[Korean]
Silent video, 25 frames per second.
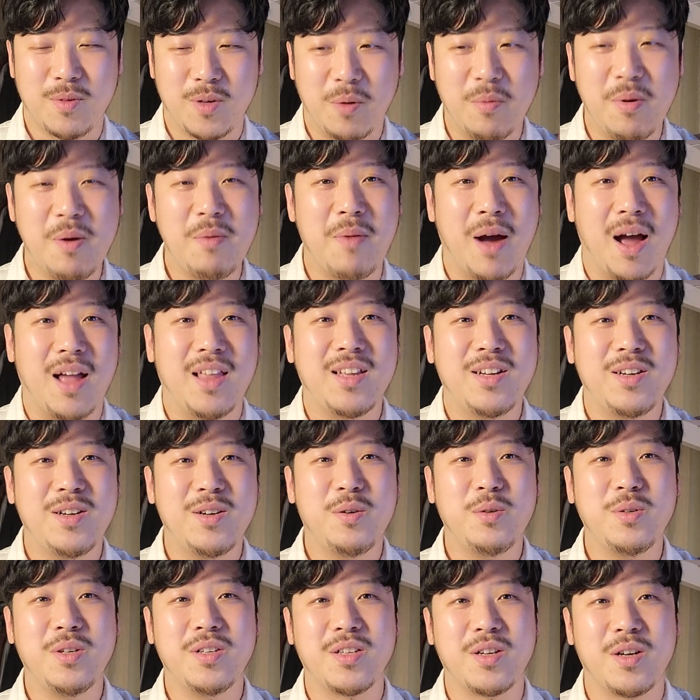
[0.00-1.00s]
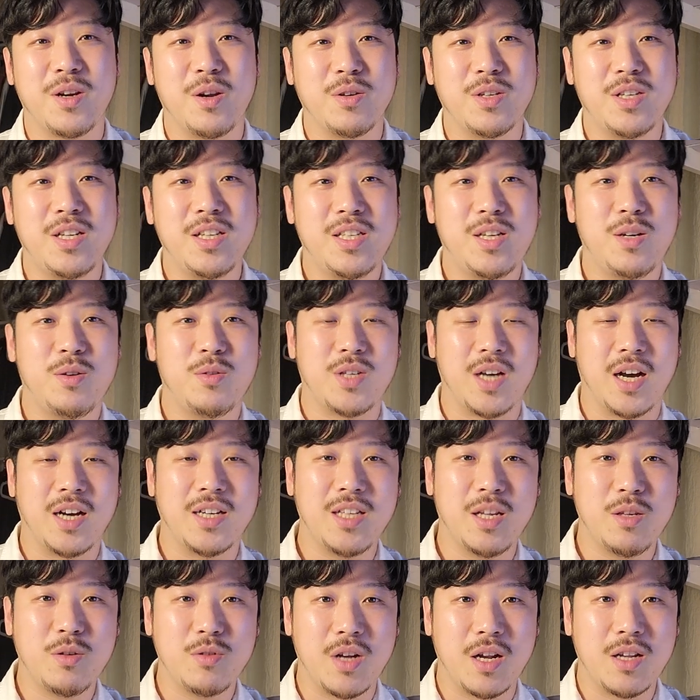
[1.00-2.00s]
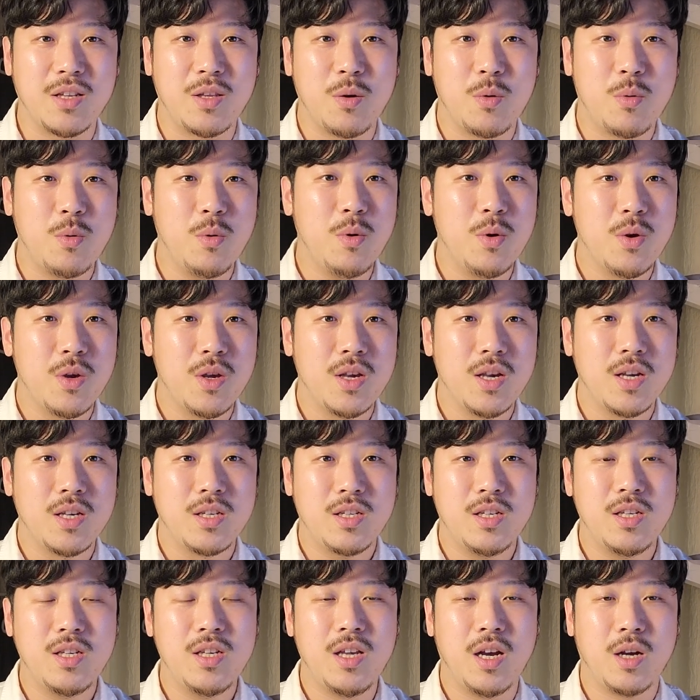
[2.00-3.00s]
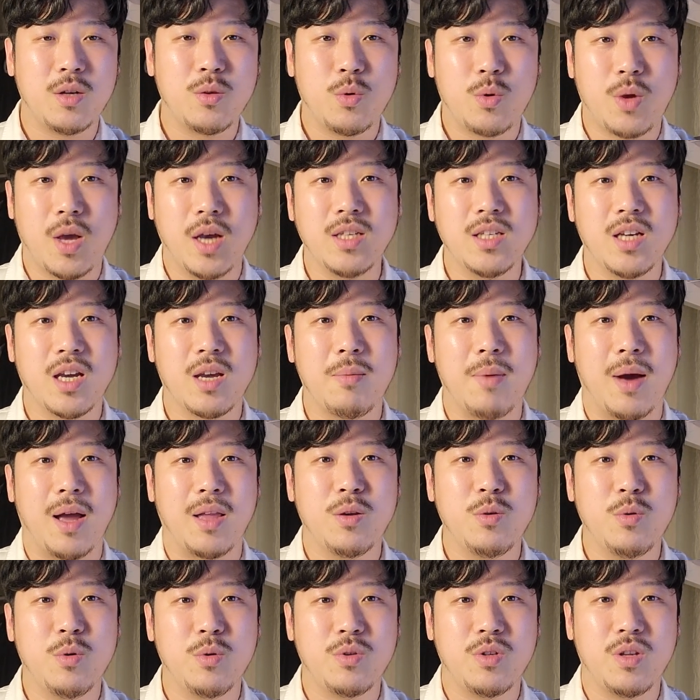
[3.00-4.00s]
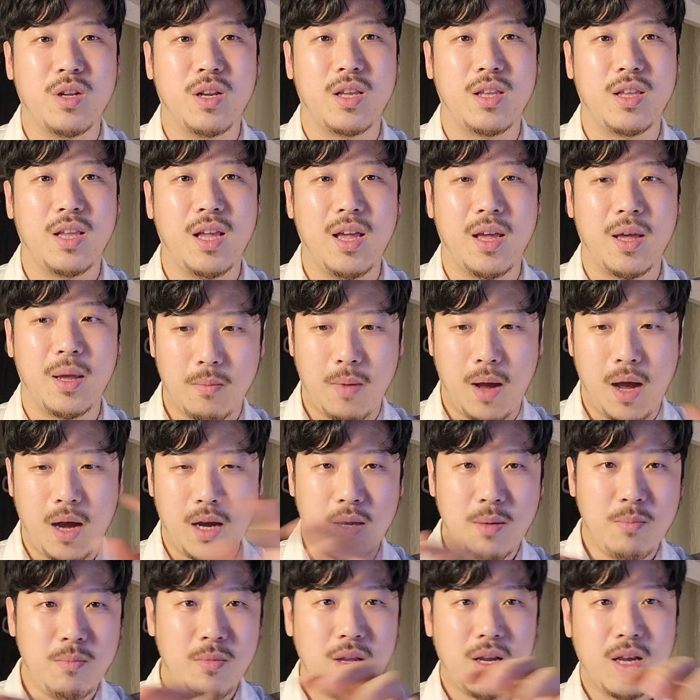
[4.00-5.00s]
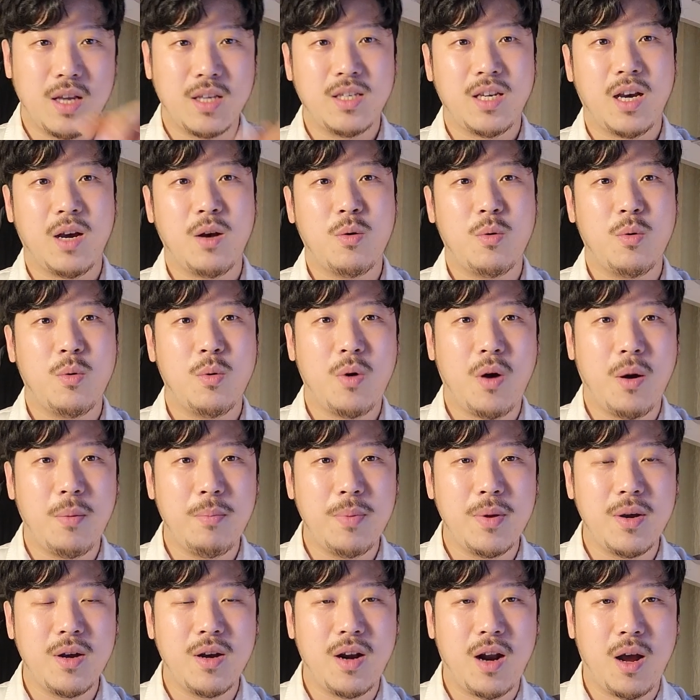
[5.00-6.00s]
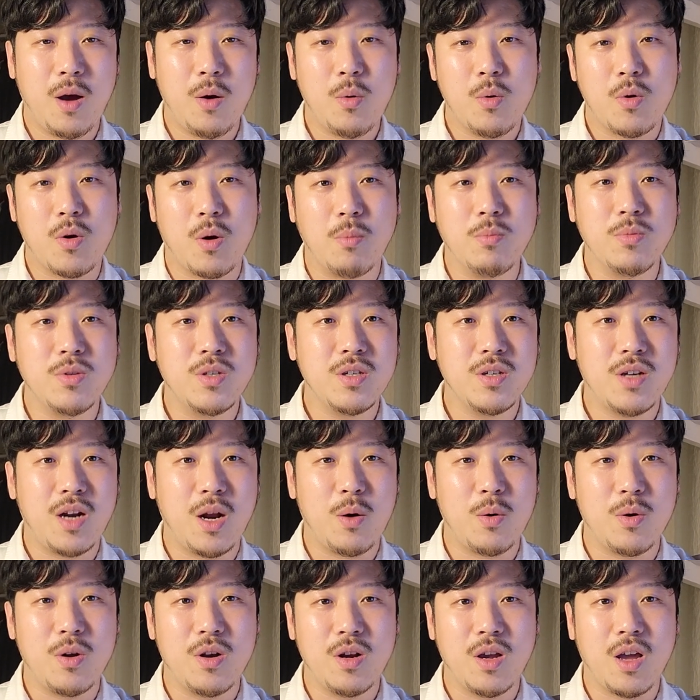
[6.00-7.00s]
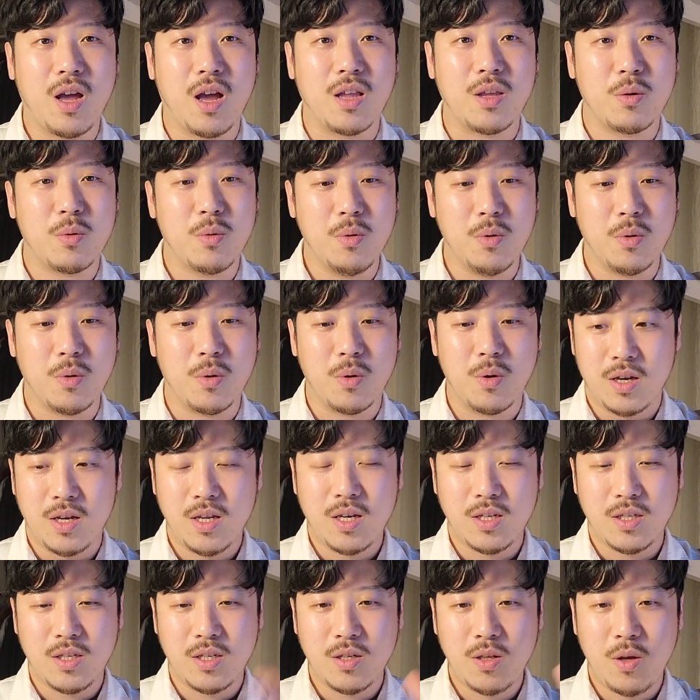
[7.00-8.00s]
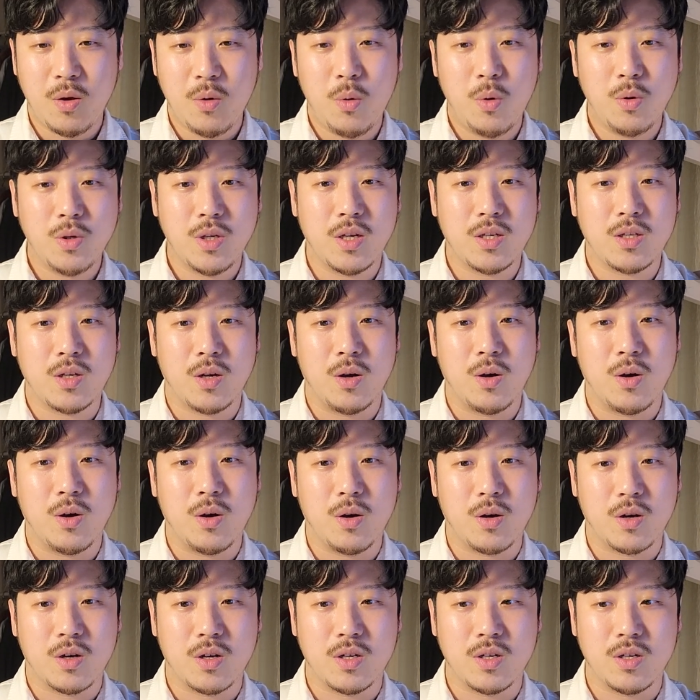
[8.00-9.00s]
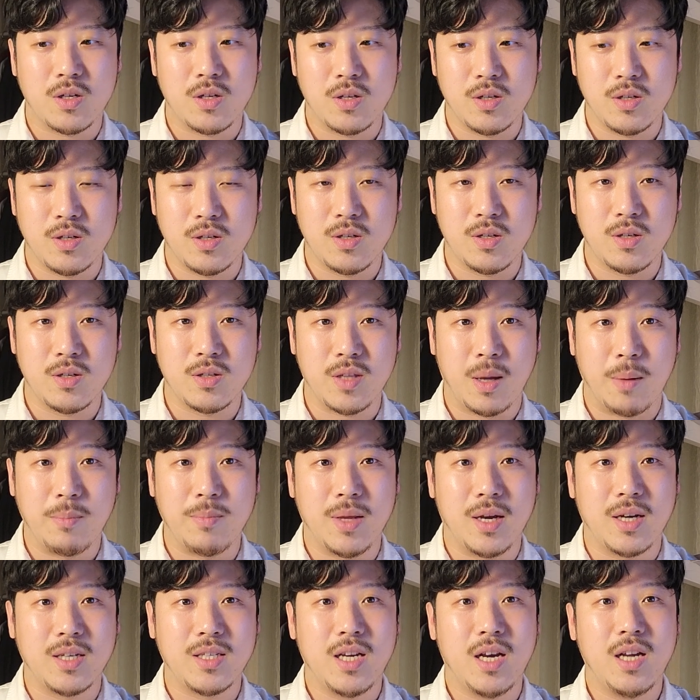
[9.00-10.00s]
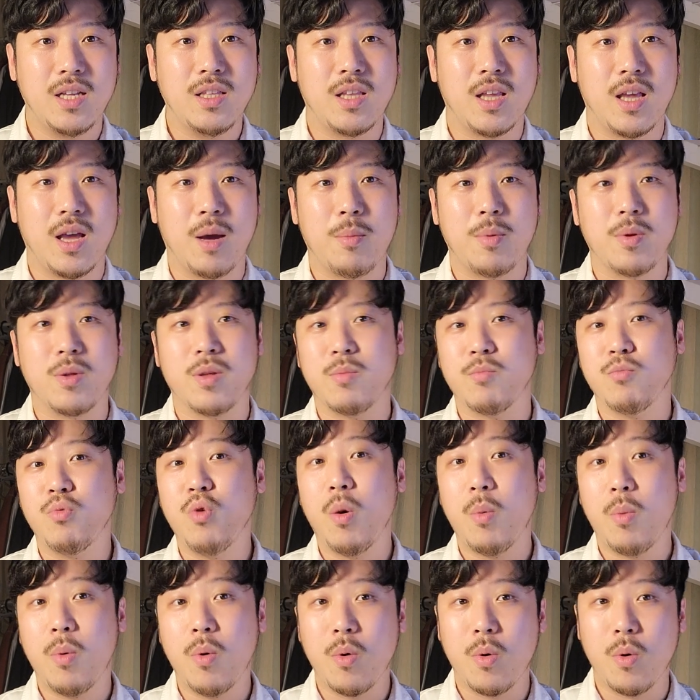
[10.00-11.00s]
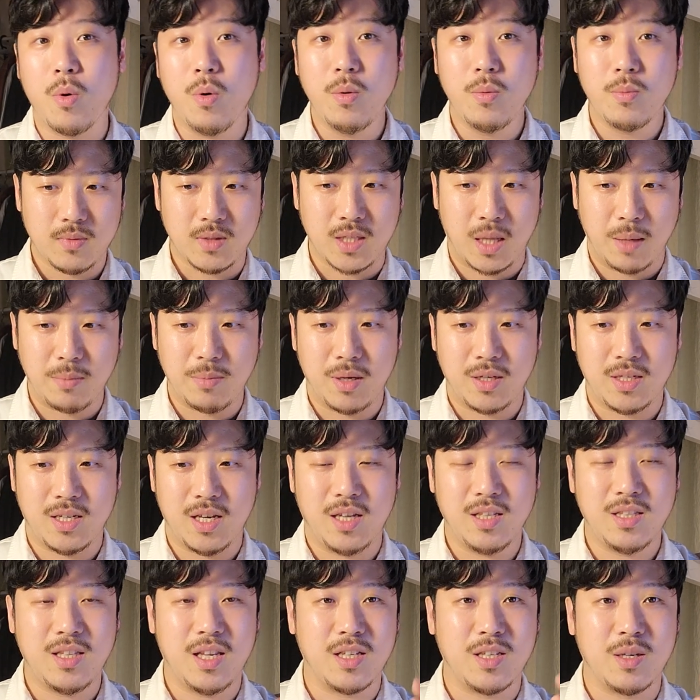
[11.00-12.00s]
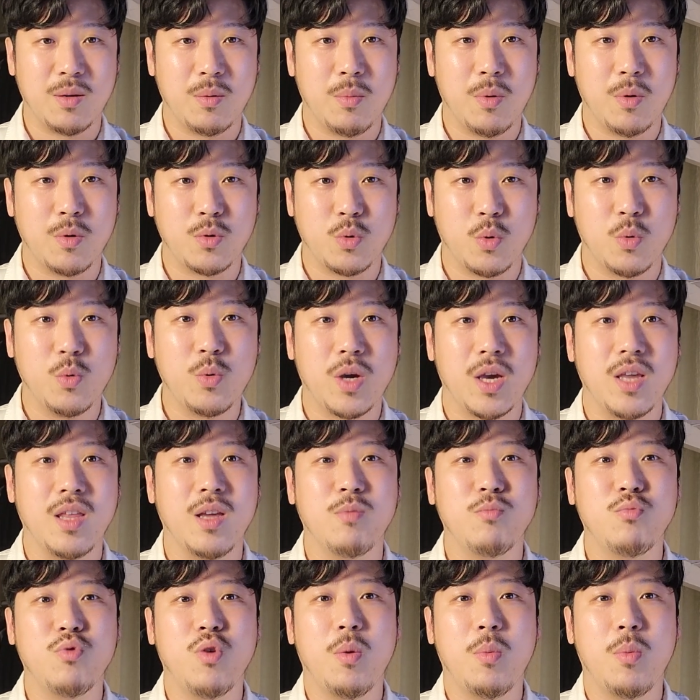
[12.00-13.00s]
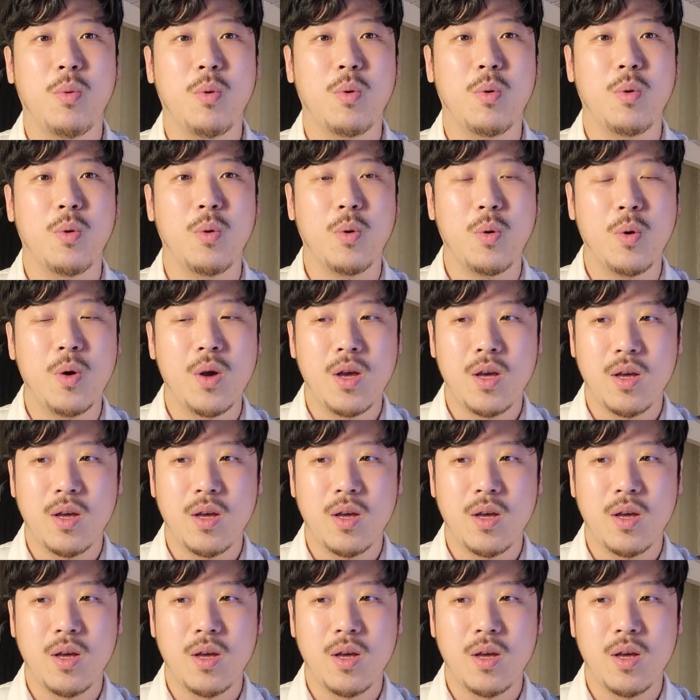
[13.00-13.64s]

정말 많은 곳에서 그래요. 실제로 장사도 잘 되고 쓰는 양도 굉장히 많은 곳들인데 막 힘들게 찾고 커핑을 하고 검증을 하고 이런 게 아니고 그냥 쓰던 곳에서 그 담당자한테 한번 물어보고 담당자한테 이제 뭐 좋은 게 있냐 물어보고